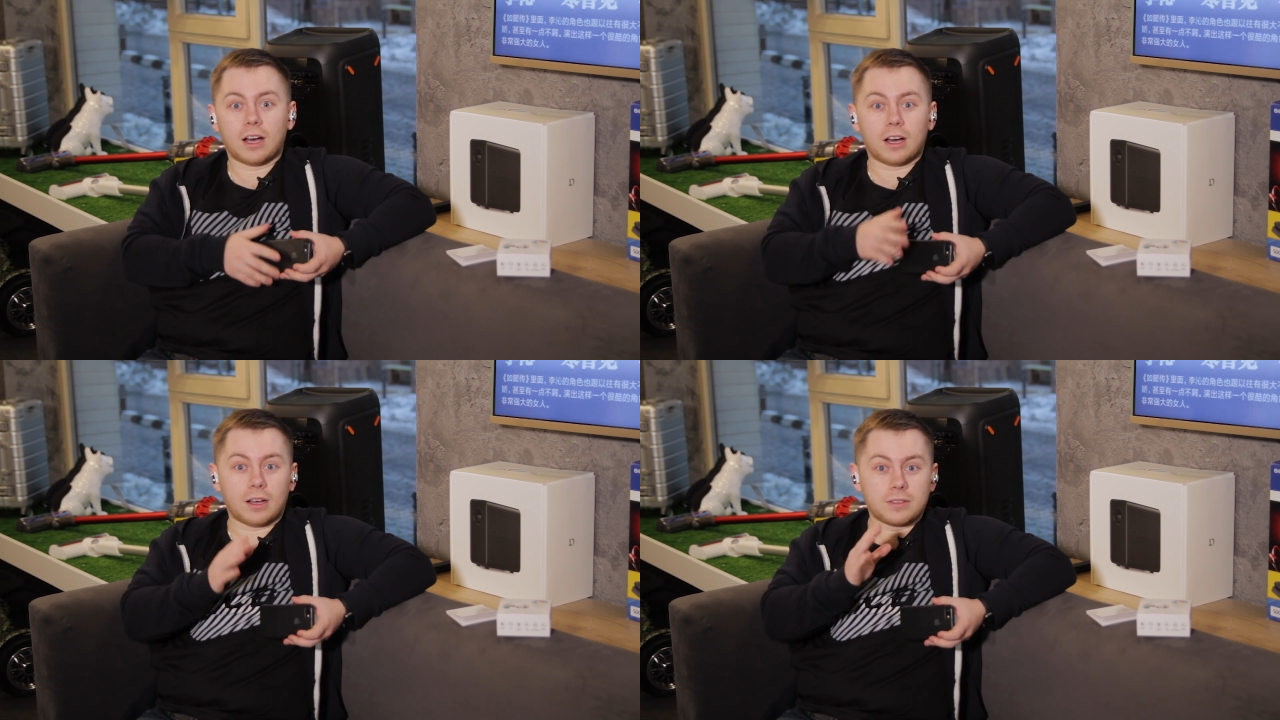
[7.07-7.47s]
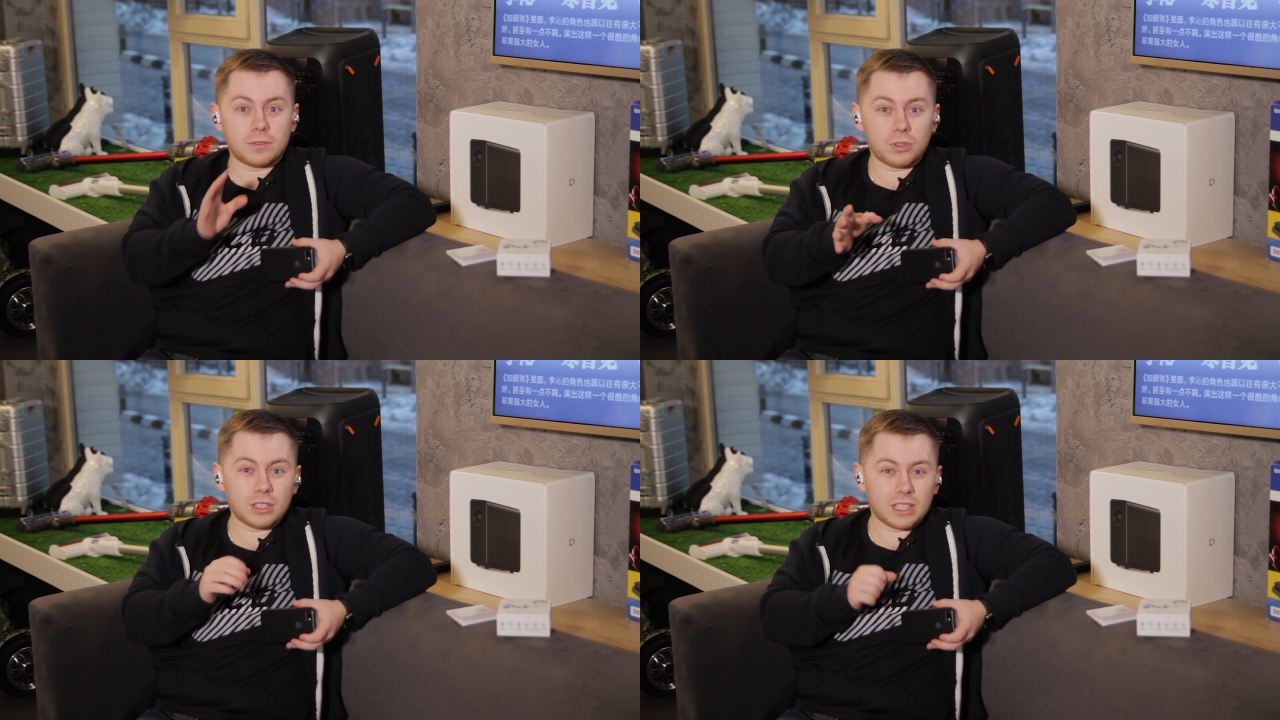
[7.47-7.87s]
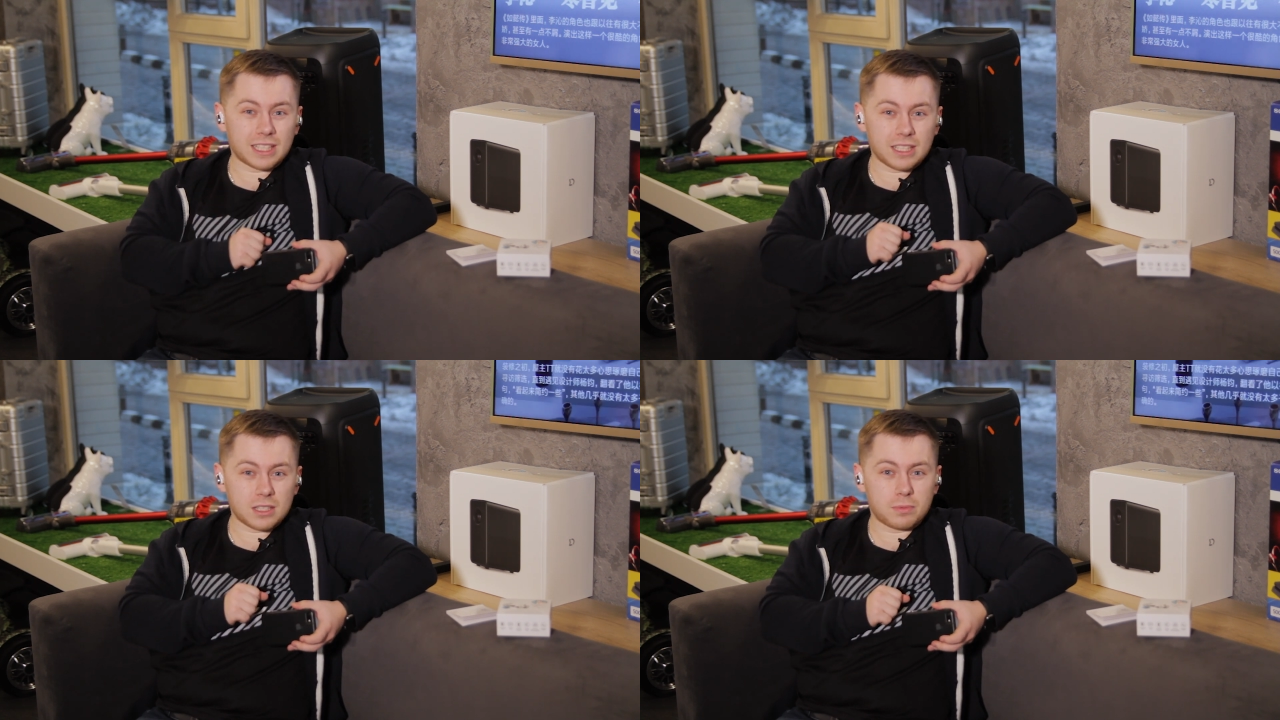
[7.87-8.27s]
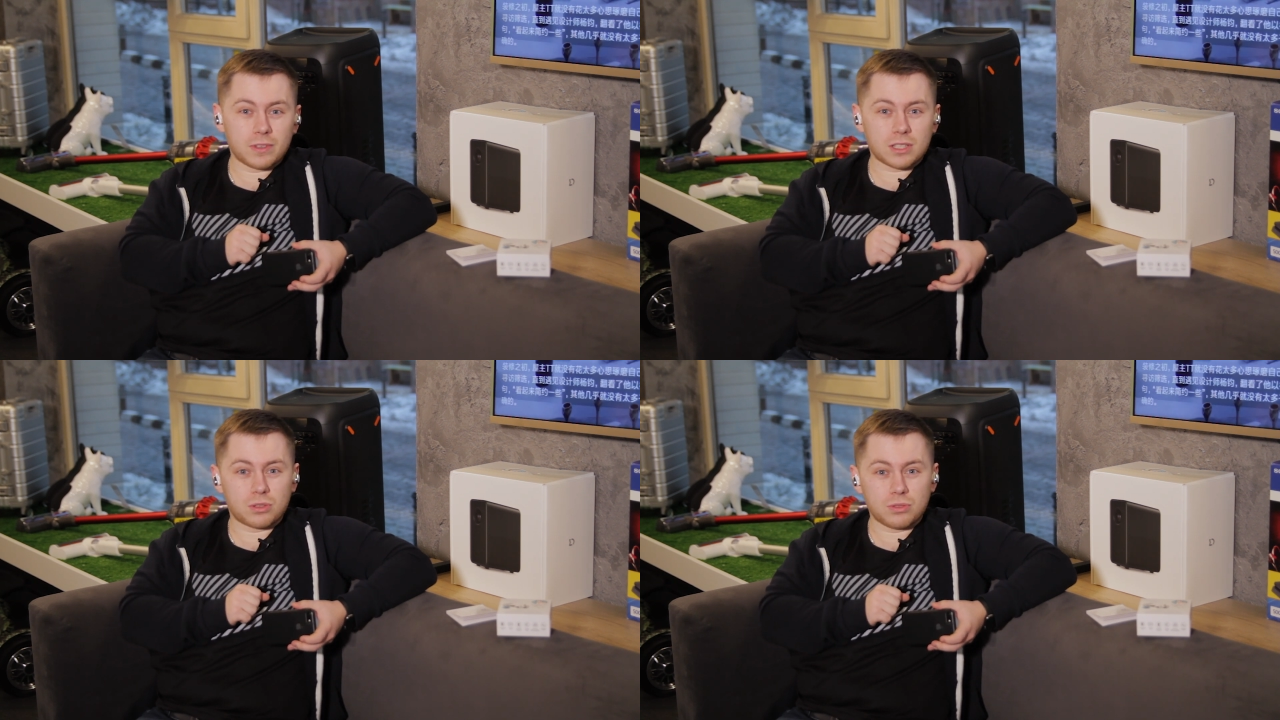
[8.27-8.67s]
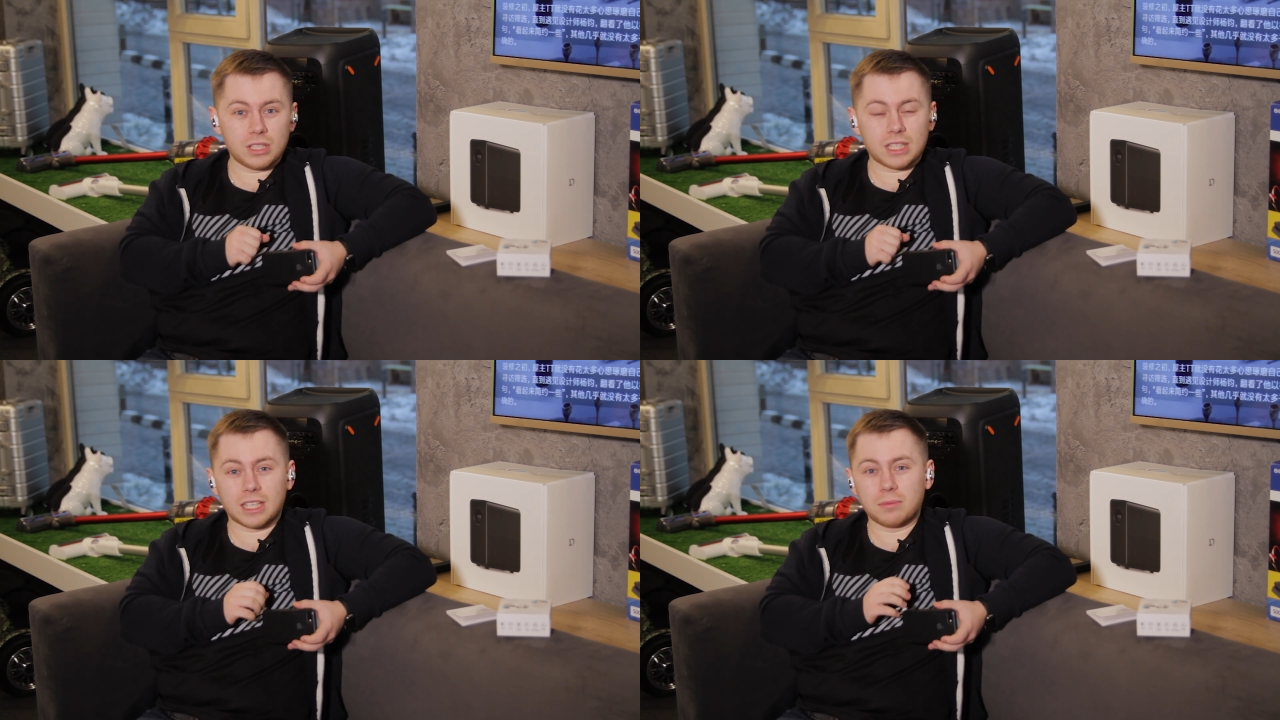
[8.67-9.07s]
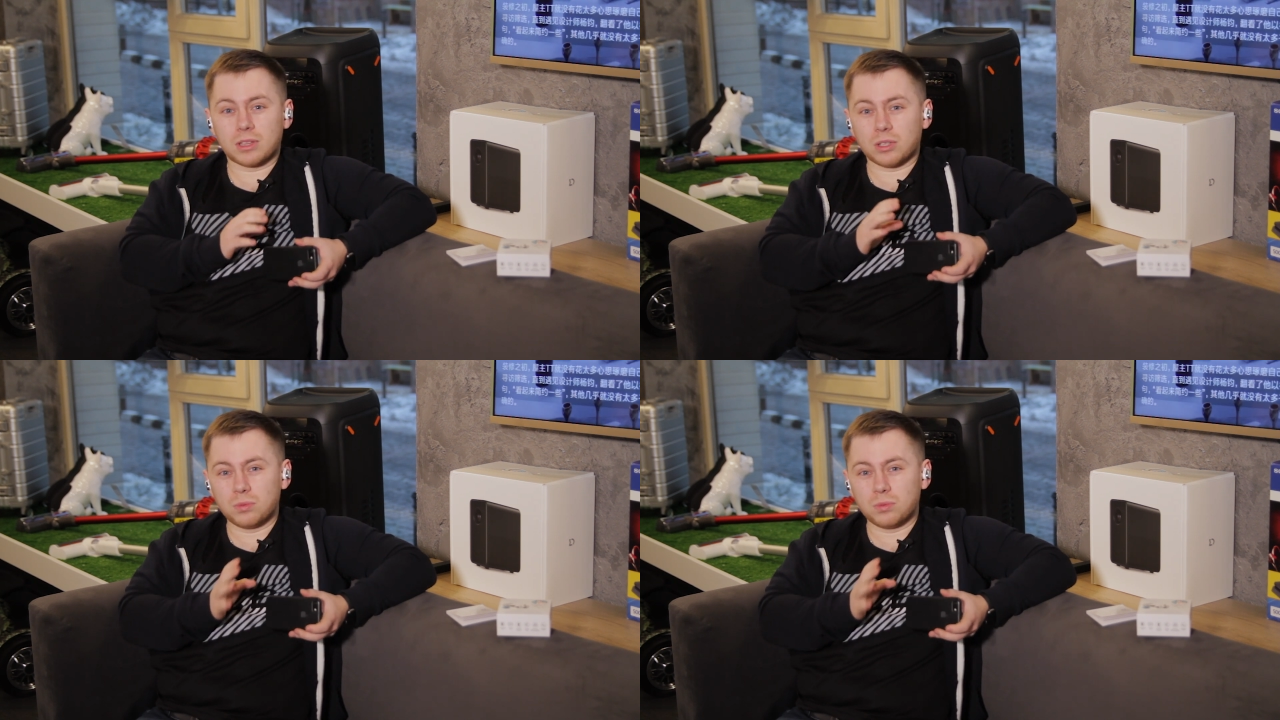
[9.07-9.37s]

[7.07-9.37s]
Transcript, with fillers: А, сегодня не хотелось бы вас грузить какими-то